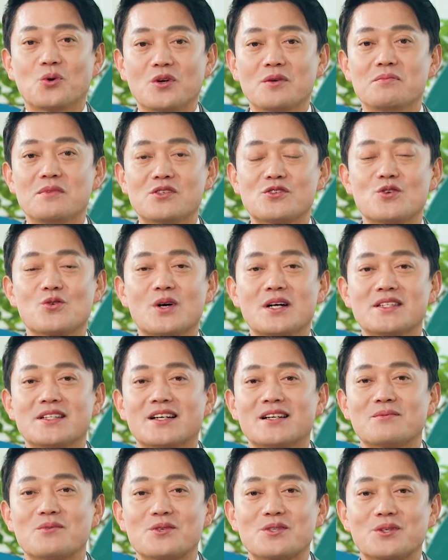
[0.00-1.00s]

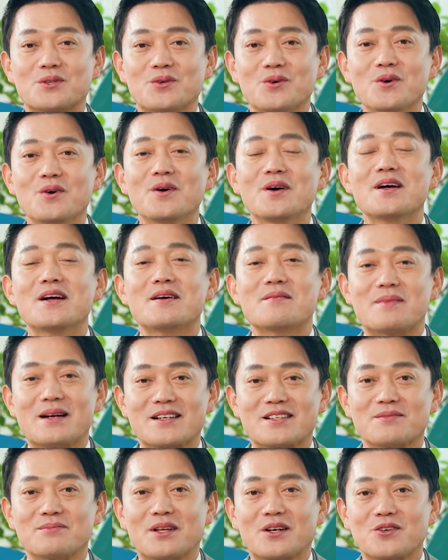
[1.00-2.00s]
도림미술관장을 모시고
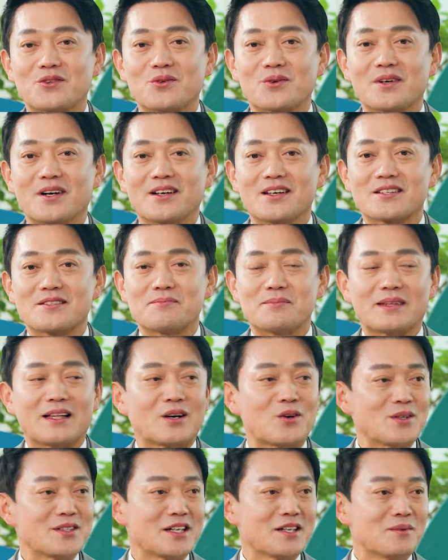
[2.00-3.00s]
말씀 나누도록 하겠습니다.
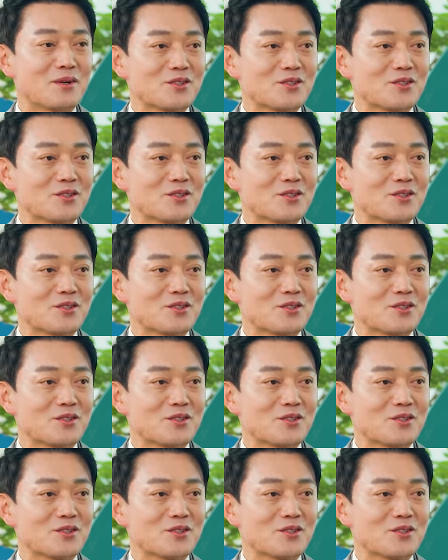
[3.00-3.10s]
관장님